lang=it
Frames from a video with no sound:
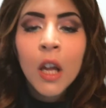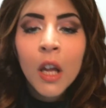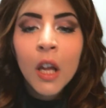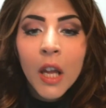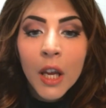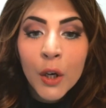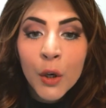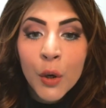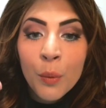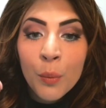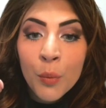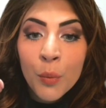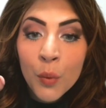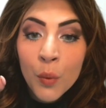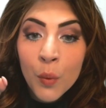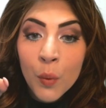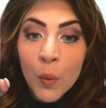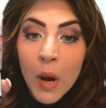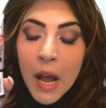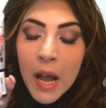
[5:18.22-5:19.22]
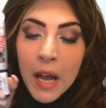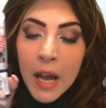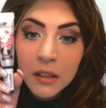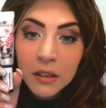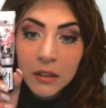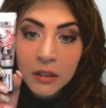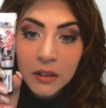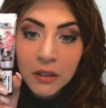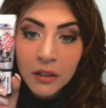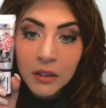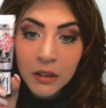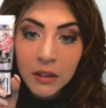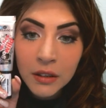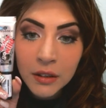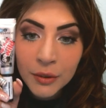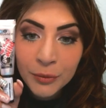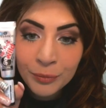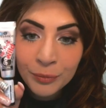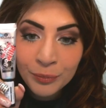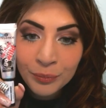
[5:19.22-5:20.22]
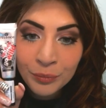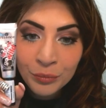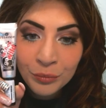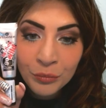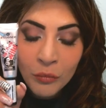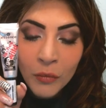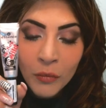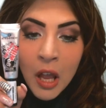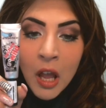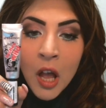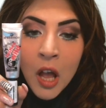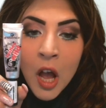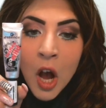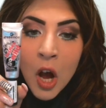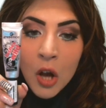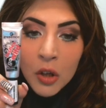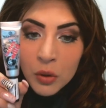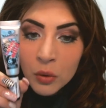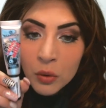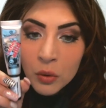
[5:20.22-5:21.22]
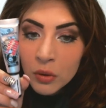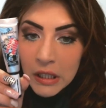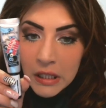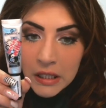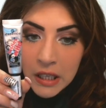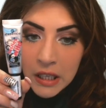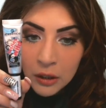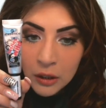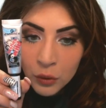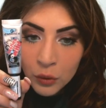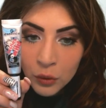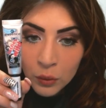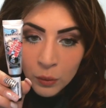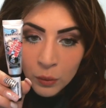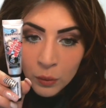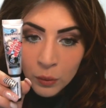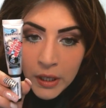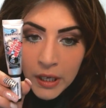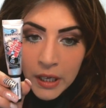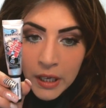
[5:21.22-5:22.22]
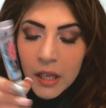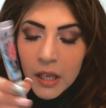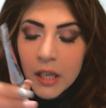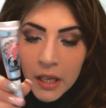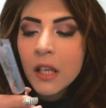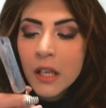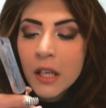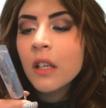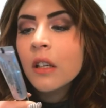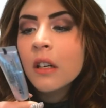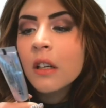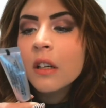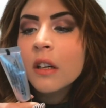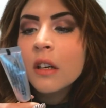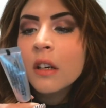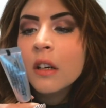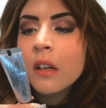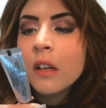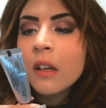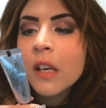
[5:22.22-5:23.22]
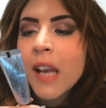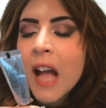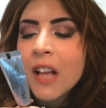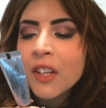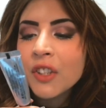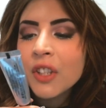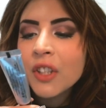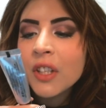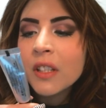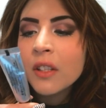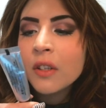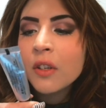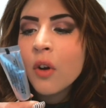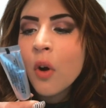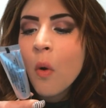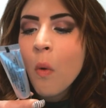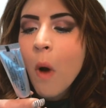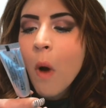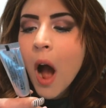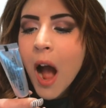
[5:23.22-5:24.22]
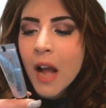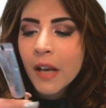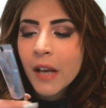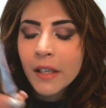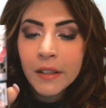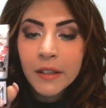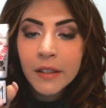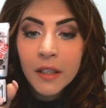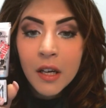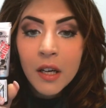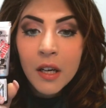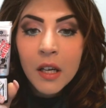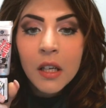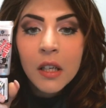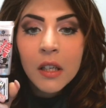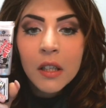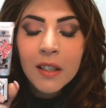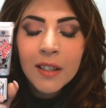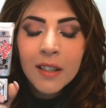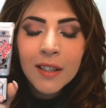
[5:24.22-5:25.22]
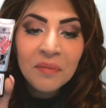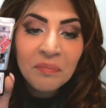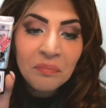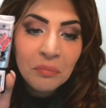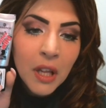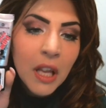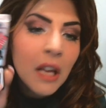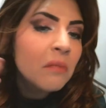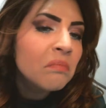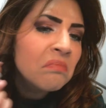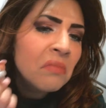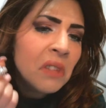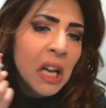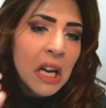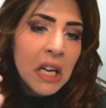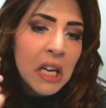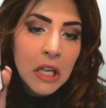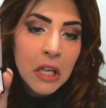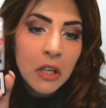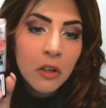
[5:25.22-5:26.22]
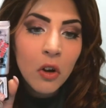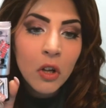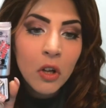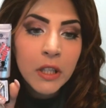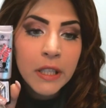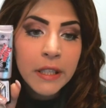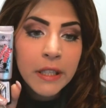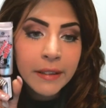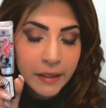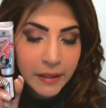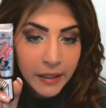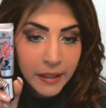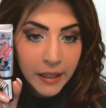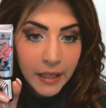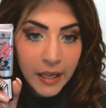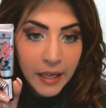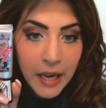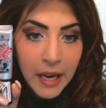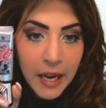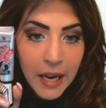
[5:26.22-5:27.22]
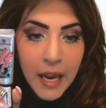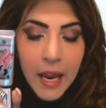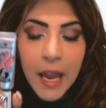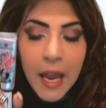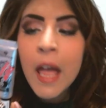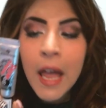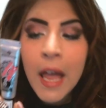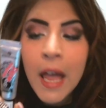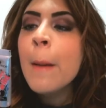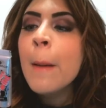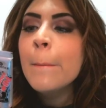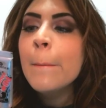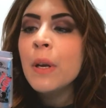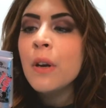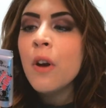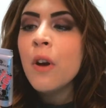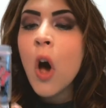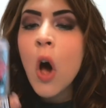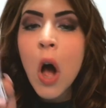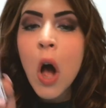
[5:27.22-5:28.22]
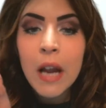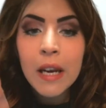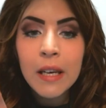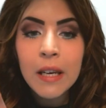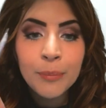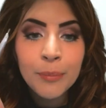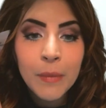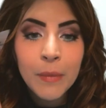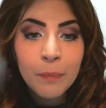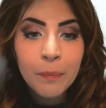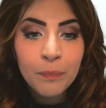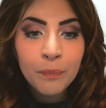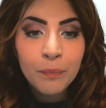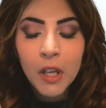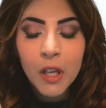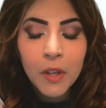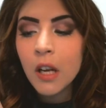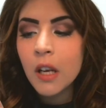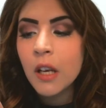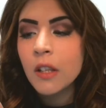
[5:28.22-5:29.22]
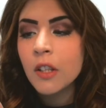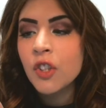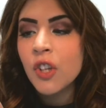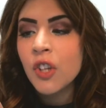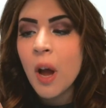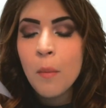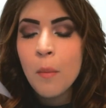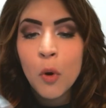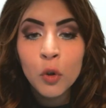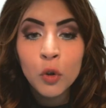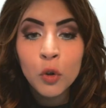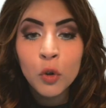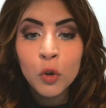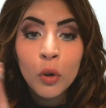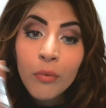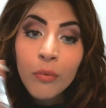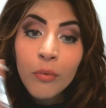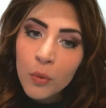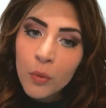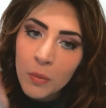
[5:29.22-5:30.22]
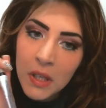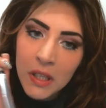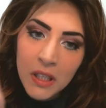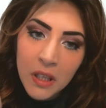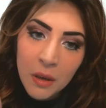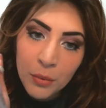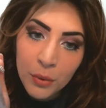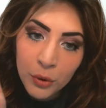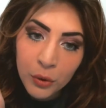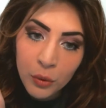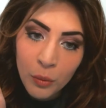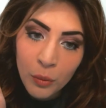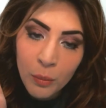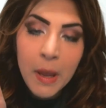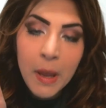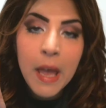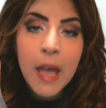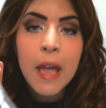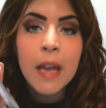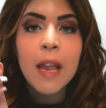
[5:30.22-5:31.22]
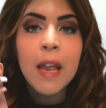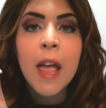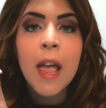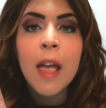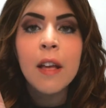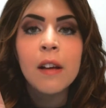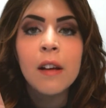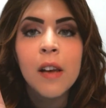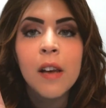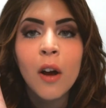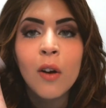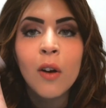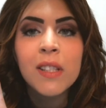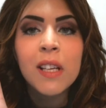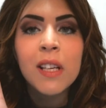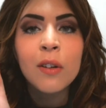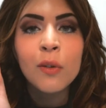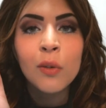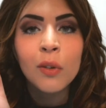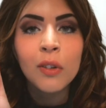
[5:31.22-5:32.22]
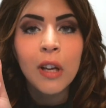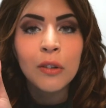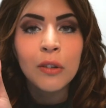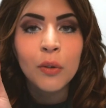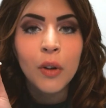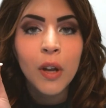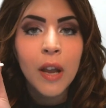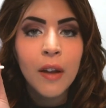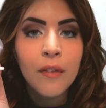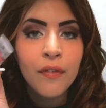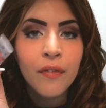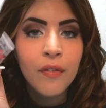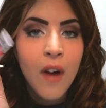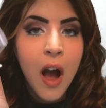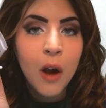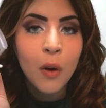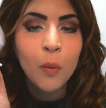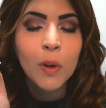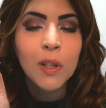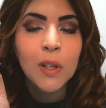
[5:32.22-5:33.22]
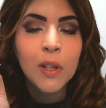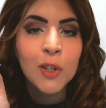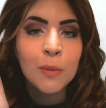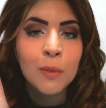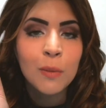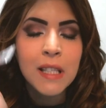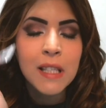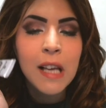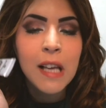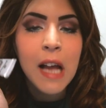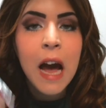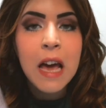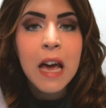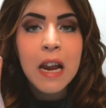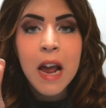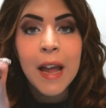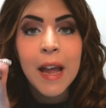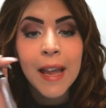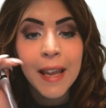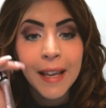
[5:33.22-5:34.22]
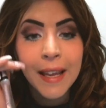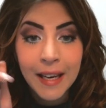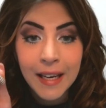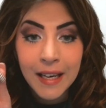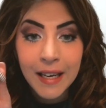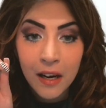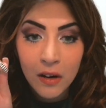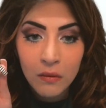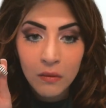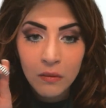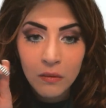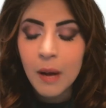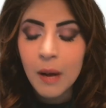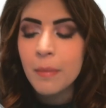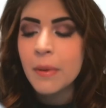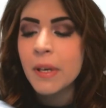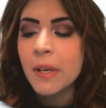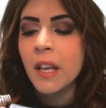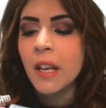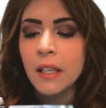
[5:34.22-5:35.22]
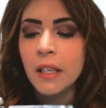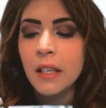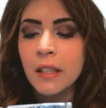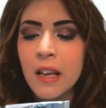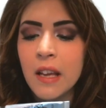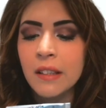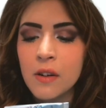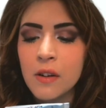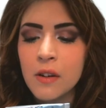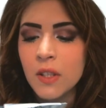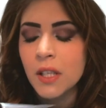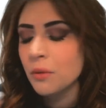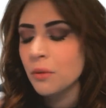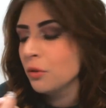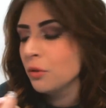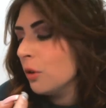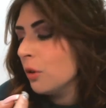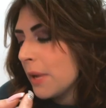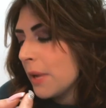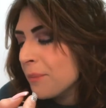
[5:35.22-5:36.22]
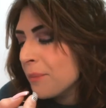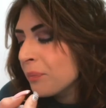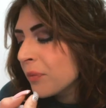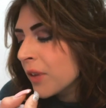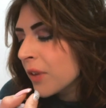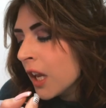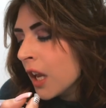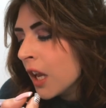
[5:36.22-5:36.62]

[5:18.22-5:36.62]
e comunque um, sto utilizzando lui, il uh, Lashes Go Wild, um, carino, niente di che, però mm, diciamo non volumizza molto bene. La cosa che ho notato che fa questo mascara è che li allunga, perché all'interno secondo me